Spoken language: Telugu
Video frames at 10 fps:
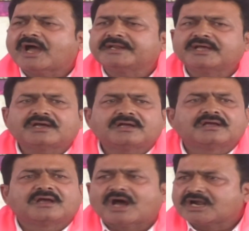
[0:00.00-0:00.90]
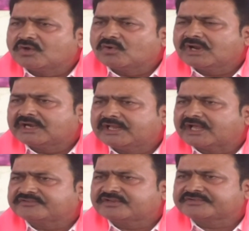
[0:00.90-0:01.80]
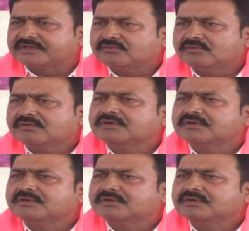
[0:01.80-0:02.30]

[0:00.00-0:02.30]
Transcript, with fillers: ఆయన అడ్డగోలు అట్లే కన్స్ట్రక్షన్